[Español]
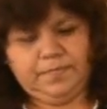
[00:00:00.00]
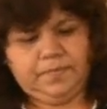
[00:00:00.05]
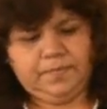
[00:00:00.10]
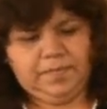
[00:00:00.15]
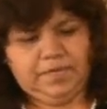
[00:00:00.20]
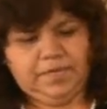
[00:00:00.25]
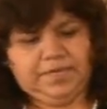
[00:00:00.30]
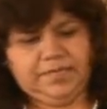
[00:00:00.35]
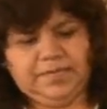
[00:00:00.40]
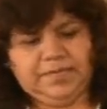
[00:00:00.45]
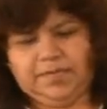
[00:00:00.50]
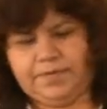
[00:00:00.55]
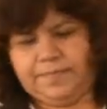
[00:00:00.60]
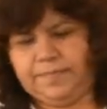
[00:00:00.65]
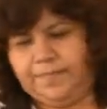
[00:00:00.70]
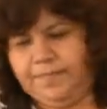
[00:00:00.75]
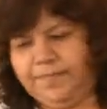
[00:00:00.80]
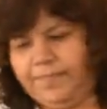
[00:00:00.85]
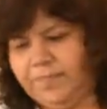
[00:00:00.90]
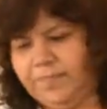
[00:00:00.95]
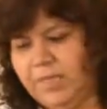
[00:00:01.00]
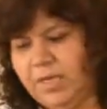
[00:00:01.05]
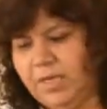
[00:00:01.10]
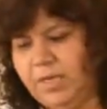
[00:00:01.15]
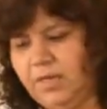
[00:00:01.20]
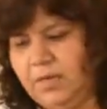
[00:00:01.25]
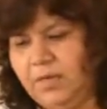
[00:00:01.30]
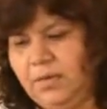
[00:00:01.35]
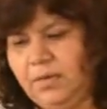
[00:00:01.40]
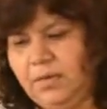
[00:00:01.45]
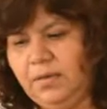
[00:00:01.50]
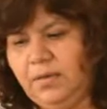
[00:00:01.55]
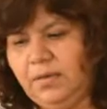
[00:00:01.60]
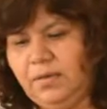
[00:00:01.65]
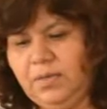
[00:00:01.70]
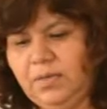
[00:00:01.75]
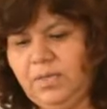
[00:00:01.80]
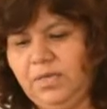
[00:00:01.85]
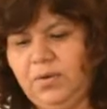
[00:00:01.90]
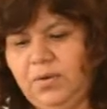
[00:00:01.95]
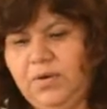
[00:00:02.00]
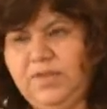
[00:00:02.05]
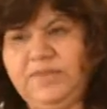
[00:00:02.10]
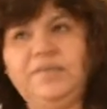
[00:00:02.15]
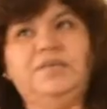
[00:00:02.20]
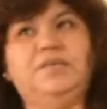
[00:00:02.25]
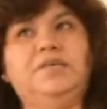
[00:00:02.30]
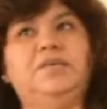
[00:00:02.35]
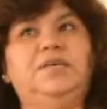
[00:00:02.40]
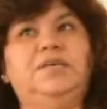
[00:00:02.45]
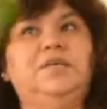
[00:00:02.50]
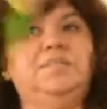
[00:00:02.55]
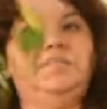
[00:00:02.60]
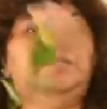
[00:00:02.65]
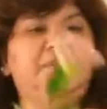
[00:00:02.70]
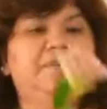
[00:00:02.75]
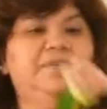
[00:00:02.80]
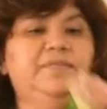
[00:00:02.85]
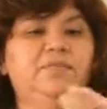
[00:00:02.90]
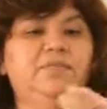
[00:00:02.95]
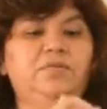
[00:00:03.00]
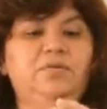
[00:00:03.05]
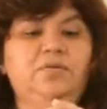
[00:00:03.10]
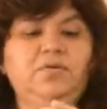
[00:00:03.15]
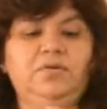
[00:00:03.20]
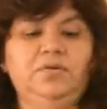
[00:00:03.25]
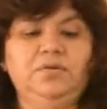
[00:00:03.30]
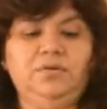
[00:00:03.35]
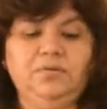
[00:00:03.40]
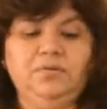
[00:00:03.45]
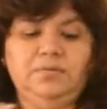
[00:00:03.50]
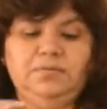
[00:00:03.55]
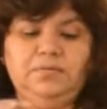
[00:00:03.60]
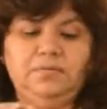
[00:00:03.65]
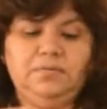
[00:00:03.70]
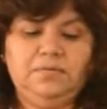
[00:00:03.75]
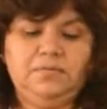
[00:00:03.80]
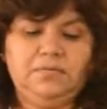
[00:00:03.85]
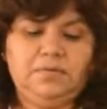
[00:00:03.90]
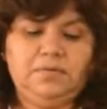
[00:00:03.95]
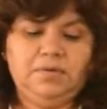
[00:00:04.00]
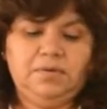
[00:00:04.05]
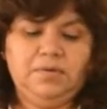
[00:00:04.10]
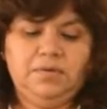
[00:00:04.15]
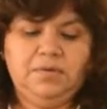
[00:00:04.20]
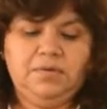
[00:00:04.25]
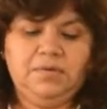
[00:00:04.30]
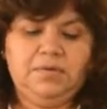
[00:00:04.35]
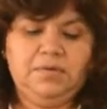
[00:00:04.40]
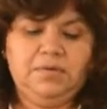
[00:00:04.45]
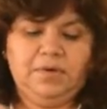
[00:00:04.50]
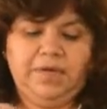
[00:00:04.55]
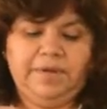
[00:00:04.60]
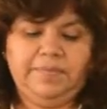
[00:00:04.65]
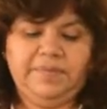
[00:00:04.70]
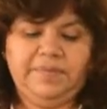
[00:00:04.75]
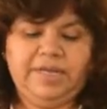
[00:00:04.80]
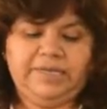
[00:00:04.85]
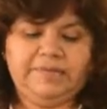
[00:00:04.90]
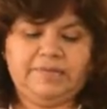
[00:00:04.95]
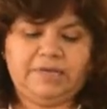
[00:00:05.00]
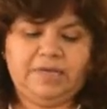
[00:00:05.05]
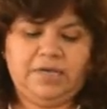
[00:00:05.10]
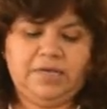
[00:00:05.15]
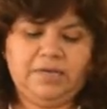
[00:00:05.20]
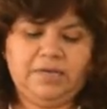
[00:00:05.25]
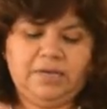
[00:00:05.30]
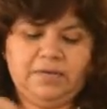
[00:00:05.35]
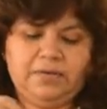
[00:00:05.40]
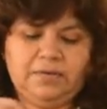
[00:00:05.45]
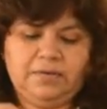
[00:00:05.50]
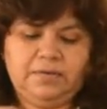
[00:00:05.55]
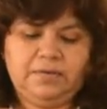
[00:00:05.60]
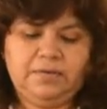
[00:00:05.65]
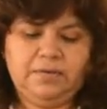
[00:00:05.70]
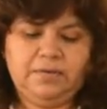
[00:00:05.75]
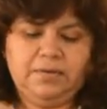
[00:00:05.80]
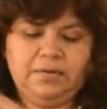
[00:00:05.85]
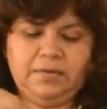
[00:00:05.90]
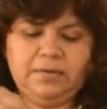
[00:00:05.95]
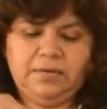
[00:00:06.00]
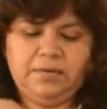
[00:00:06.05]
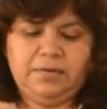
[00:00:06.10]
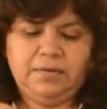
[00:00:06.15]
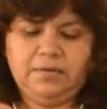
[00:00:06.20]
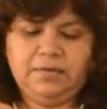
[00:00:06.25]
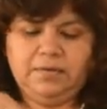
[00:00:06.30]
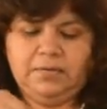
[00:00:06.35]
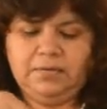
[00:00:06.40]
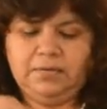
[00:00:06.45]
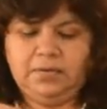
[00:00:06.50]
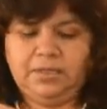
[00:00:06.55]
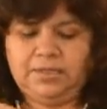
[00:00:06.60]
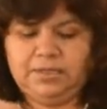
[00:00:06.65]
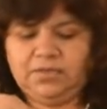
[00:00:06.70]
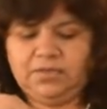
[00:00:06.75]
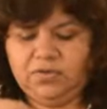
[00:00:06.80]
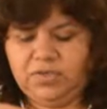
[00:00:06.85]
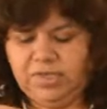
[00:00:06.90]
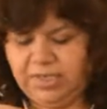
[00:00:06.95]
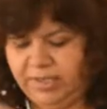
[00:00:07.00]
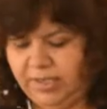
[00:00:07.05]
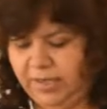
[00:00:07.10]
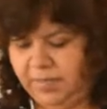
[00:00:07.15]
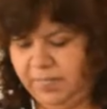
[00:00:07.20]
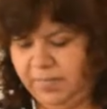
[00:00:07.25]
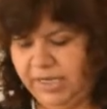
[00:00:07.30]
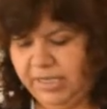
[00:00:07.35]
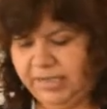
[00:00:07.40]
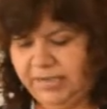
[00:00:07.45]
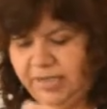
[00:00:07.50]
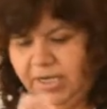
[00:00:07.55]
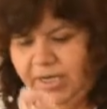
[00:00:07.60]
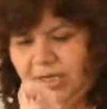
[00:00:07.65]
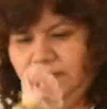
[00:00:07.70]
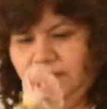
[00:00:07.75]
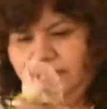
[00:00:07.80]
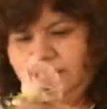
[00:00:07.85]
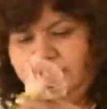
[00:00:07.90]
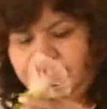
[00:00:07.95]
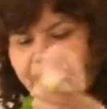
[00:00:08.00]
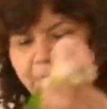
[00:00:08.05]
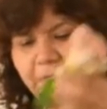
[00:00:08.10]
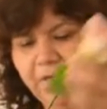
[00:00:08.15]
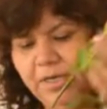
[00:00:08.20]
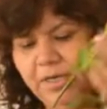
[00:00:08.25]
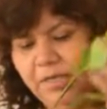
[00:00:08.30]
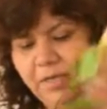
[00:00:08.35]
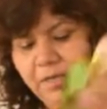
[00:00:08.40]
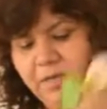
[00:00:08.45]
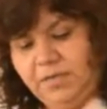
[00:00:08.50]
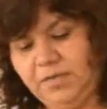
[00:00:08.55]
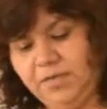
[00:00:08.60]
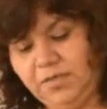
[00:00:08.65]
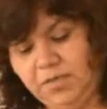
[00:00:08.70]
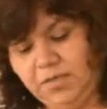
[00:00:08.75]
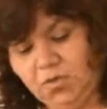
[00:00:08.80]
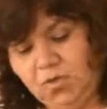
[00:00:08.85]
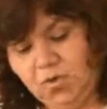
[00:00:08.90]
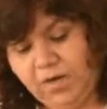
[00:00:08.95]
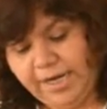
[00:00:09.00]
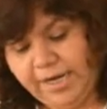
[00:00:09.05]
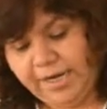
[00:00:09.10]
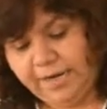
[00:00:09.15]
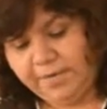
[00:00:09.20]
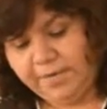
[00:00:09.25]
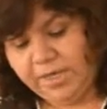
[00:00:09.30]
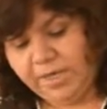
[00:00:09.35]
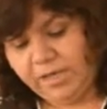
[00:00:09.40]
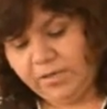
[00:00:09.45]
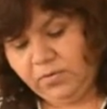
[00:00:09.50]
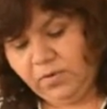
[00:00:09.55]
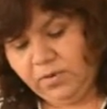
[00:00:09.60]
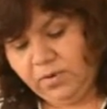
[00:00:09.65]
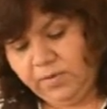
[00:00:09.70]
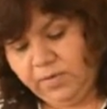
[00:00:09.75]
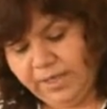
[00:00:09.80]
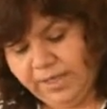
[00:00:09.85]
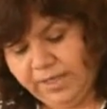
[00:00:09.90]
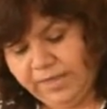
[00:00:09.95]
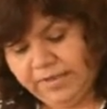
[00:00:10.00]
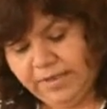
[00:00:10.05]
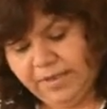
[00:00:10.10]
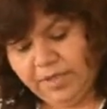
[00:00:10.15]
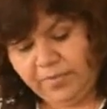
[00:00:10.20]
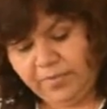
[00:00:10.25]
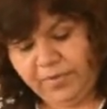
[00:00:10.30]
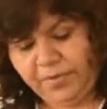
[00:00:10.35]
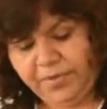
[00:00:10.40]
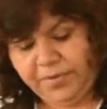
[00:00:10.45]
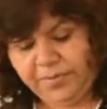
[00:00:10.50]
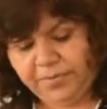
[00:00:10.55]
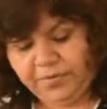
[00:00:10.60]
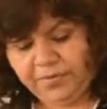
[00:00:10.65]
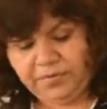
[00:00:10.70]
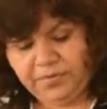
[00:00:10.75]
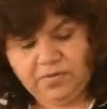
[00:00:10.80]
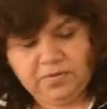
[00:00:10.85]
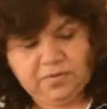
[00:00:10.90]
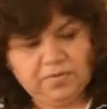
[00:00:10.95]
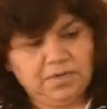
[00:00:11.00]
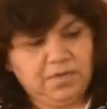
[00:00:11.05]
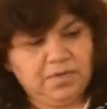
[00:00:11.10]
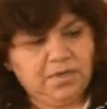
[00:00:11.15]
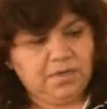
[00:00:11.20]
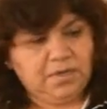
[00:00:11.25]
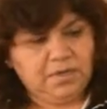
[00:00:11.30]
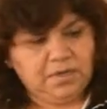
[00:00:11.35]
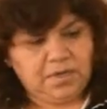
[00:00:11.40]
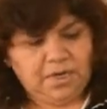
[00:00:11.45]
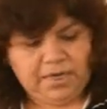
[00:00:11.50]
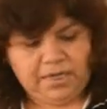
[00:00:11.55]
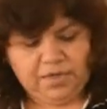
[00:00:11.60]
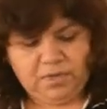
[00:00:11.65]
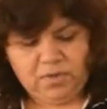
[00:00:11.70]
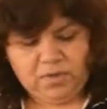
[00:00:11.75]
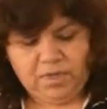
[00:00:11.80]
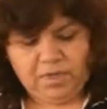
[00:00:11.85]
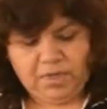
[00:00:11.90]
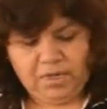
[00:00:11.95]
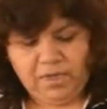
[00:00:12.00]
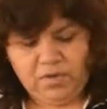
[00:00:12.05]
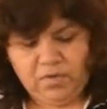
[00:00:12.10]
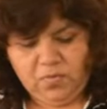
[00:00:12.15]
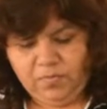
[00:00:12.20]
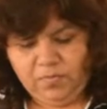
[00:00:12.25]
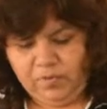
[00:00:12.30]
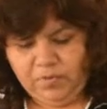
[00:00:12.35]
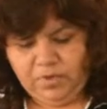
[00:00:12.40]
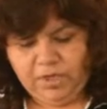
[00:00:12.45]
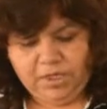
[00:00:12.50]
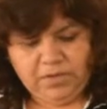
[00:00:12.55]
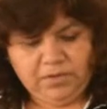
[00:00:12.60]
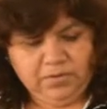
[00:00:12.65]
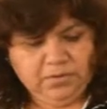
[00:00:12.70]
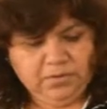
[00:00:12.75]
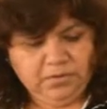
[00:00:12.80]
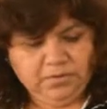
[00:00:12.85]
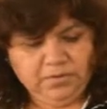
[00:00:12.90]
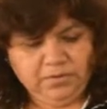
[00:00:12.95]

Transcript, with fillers: Así. Y ahora sí, empiezo con amnesia. Las rosas de amnesia. Si no han abierto, acuérdense que podemos ayudarle un poquito.